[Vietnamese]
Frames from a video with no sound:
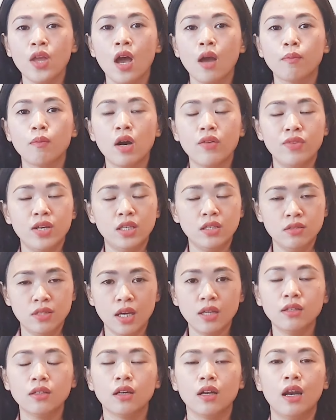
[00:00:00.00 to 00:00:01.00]
bởi vì thứ nhất
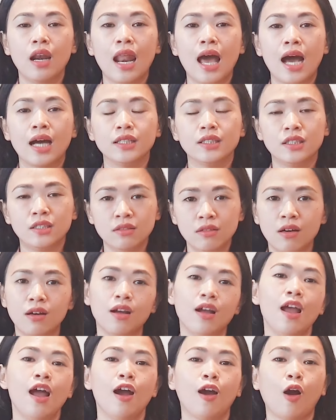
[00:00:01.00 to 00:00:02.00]
là trường
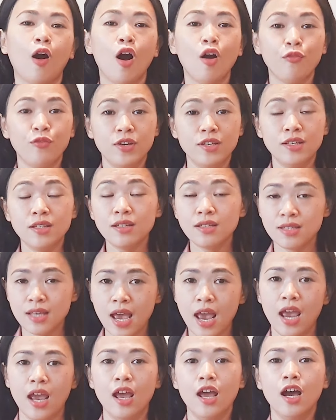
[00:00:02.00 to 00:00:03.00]
có học phí rất
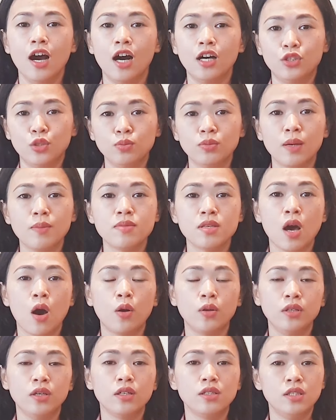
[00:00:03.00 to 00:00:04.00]
rẻ ở trung tâm
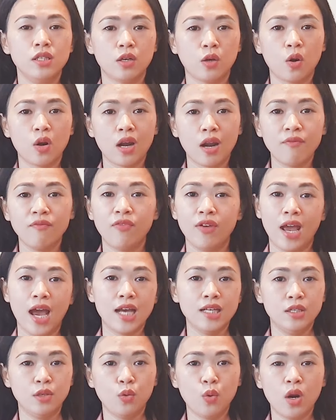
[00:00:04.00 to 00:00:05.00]
son nhưng chỉ có 5,2
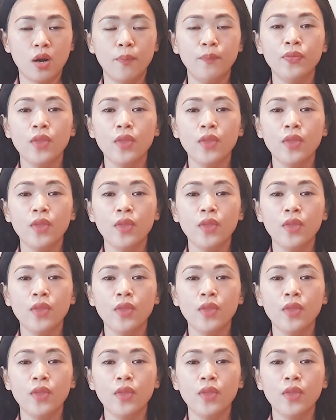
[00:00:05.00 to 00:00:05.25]
triệu won.